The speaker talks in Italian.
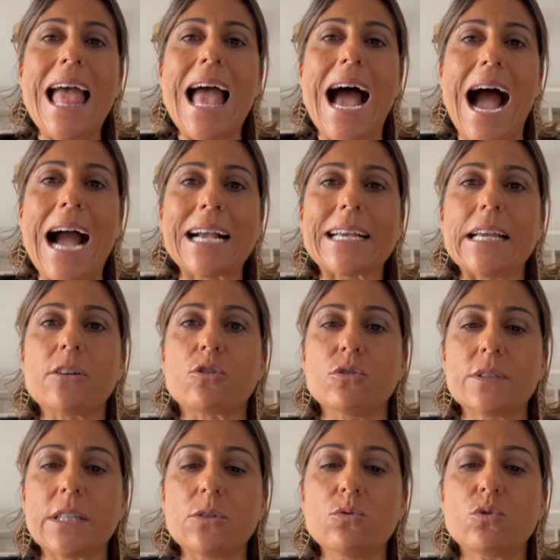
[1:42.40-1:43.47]
Anche il
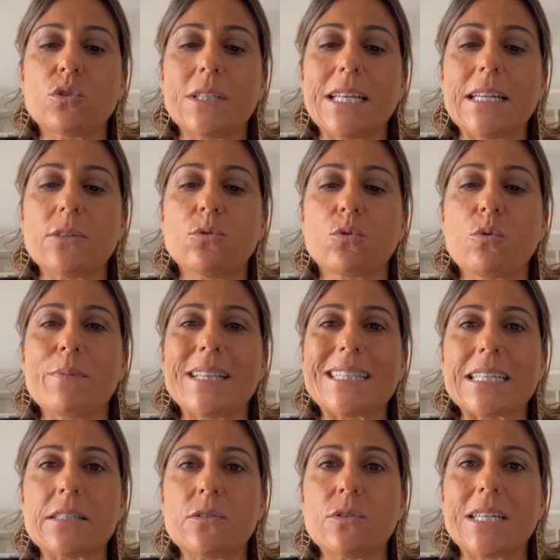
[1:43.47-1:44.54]
contenuto della
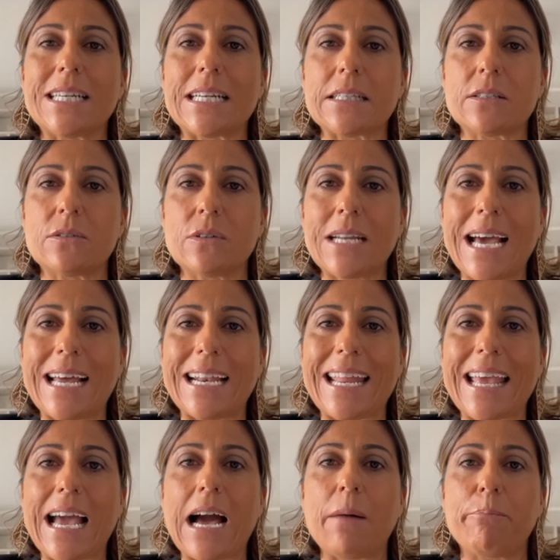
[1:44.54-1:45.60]
documentazione
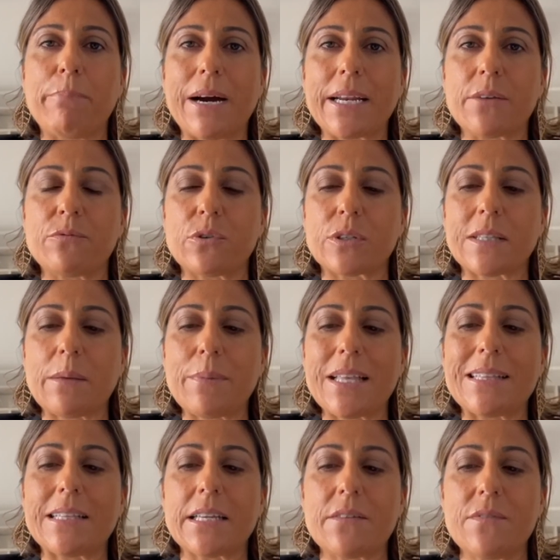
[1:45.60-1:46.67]
nazionale appare
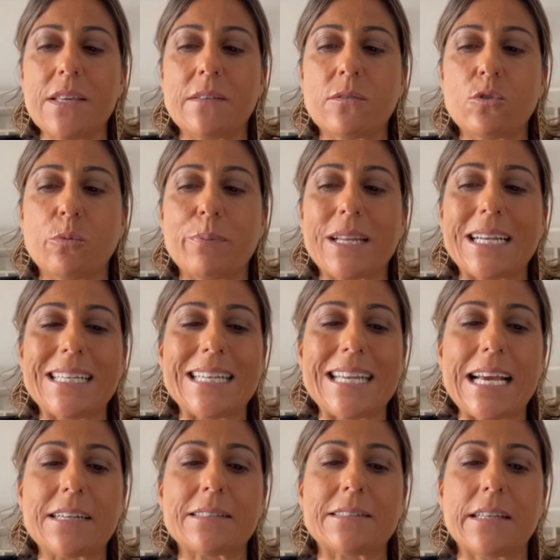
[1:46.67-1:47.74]
fortemente rivisto per
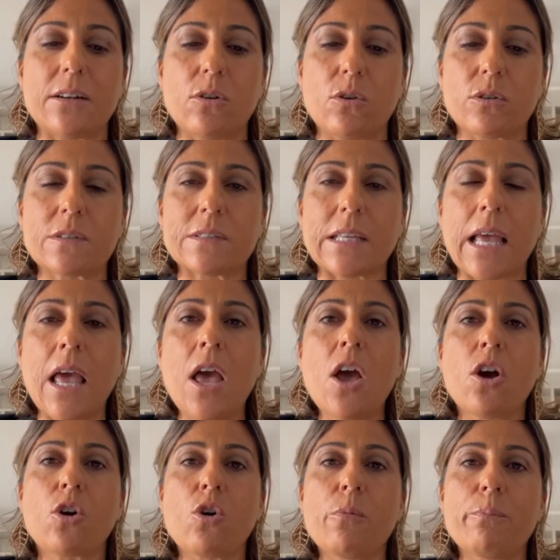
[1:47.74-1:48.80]
allinearsi all'Ocse,
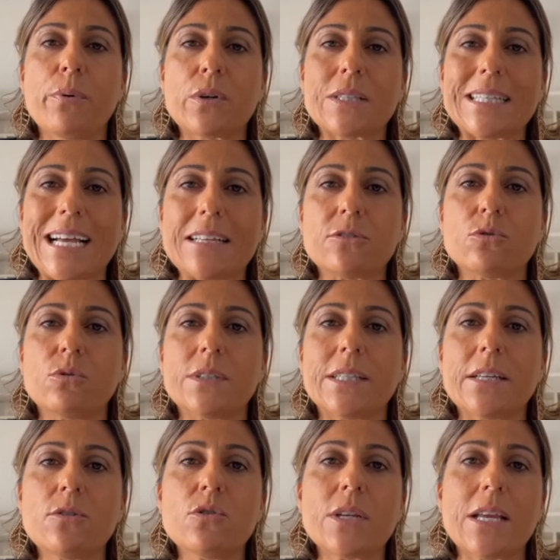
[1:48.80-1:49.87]
comportando
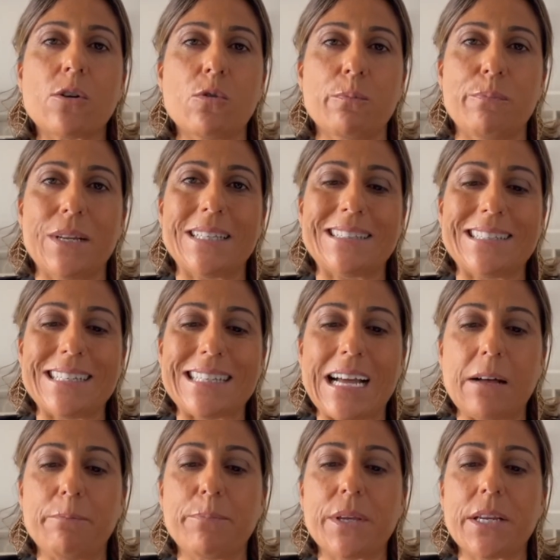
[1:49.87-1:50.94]
ulteriori
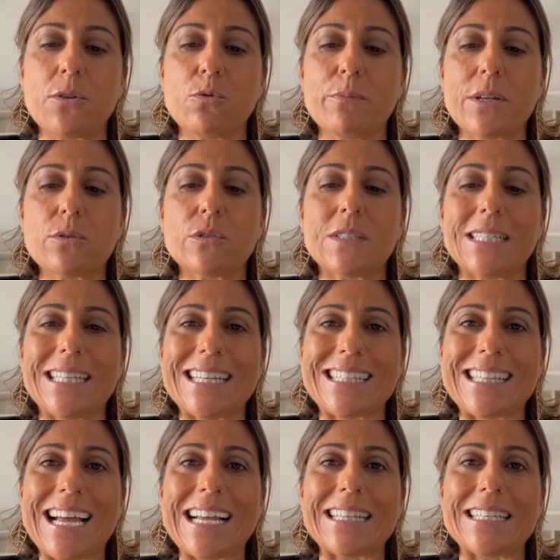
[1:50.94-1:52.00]
complessità per i numerosi
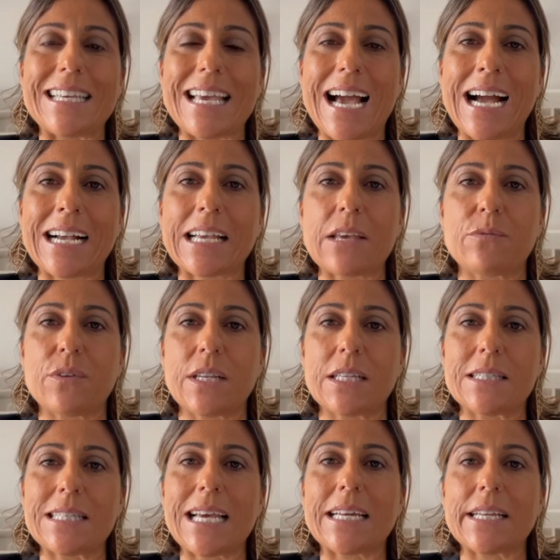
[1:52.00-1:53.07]
dettagli anche
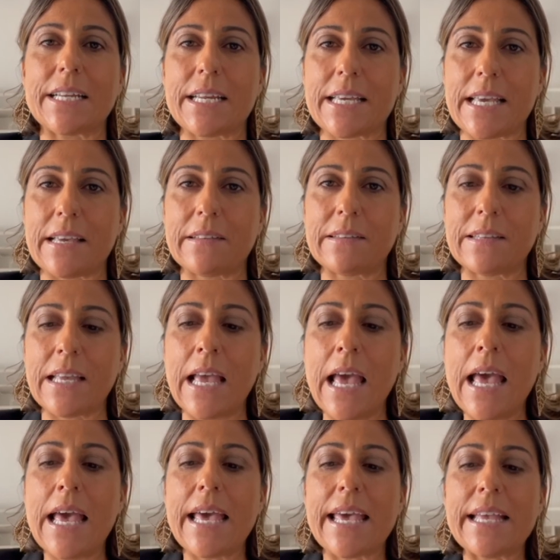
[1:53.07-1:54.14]
finanziari richiesti
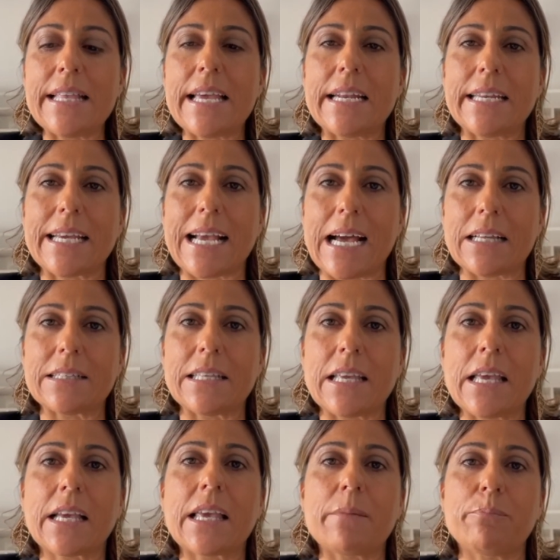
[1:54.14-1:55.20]
e gli
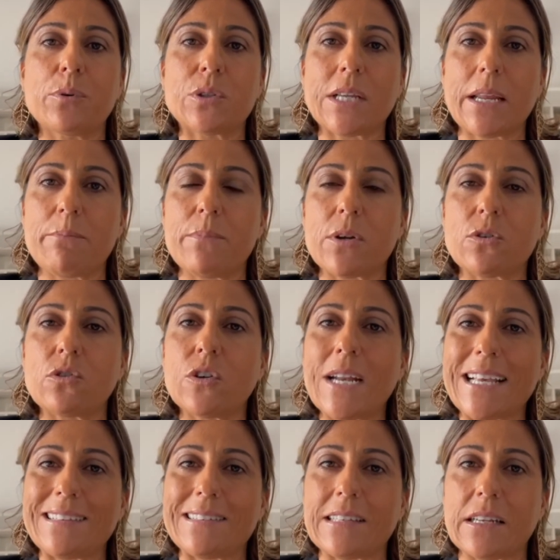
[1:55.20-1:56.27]
allegati che potrebbero non
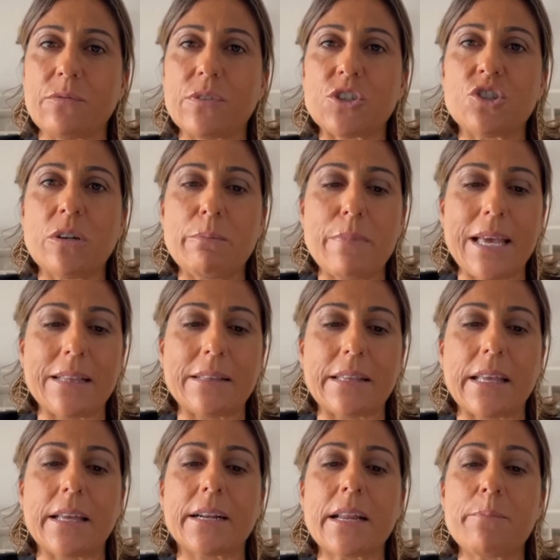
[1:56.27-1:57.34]
essere
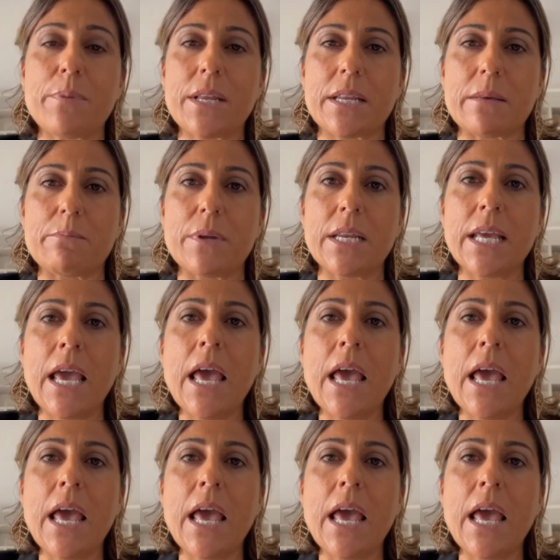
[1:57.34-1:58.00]
facilmente reperibili